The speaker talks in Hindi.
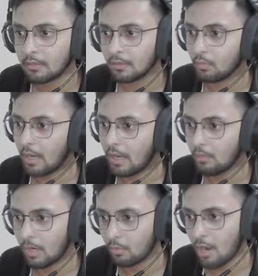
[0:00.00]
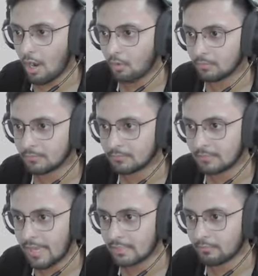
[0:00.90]
वाह वाह वाह
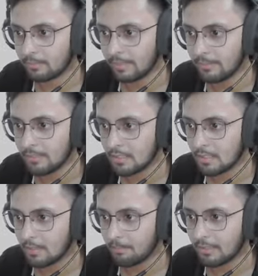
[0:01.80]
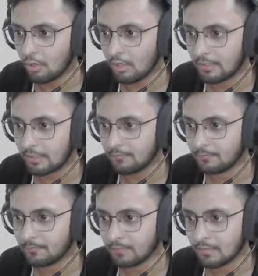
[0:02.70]
नाइस वन बेबी बट नॉट इनफ
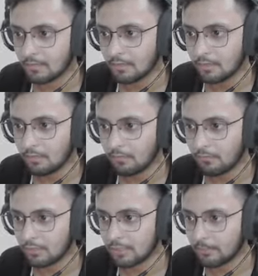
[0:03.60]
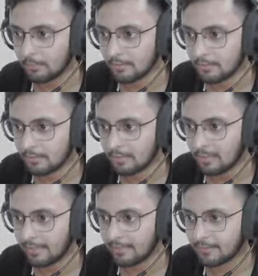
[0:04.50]
फॉर किल मी चल
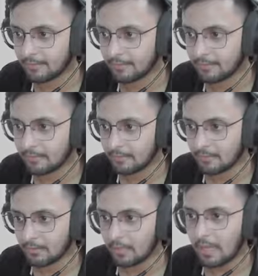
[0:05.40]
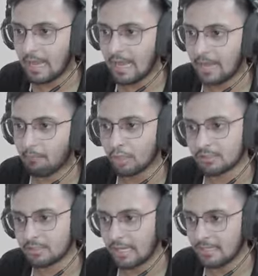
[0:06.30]
बेटे हाँ हाँ बहुत
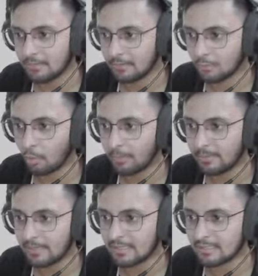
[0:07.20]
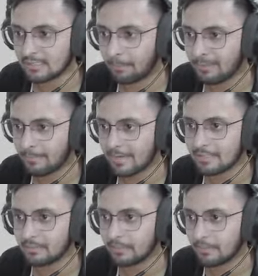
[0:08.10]
अच्छा है खोपड़ी में ना इसका थप्पड़ मारा
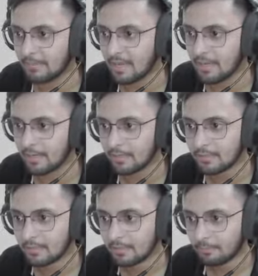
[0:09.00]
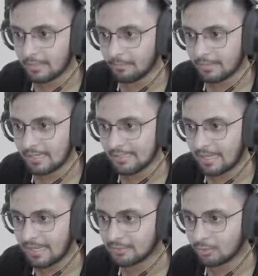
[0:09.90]
इसने मेरे मज़ा आ गया मतलब मज़ा नहीं
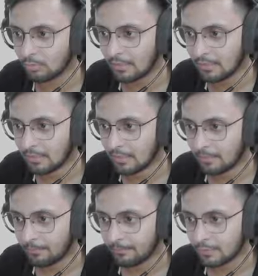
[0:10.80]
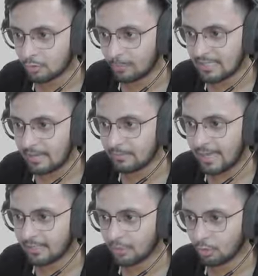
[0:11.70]
आया दर्द हुआ इसको मज़ा अभी
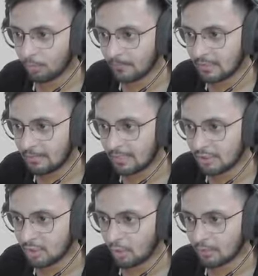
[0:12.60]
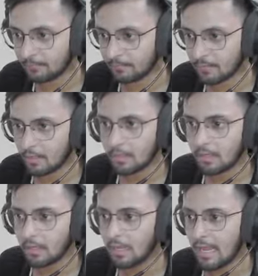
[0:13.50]
आएगा देखो ये मेरा
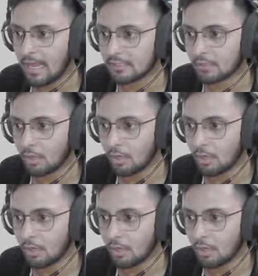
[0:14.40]
शॉट लेट्स गो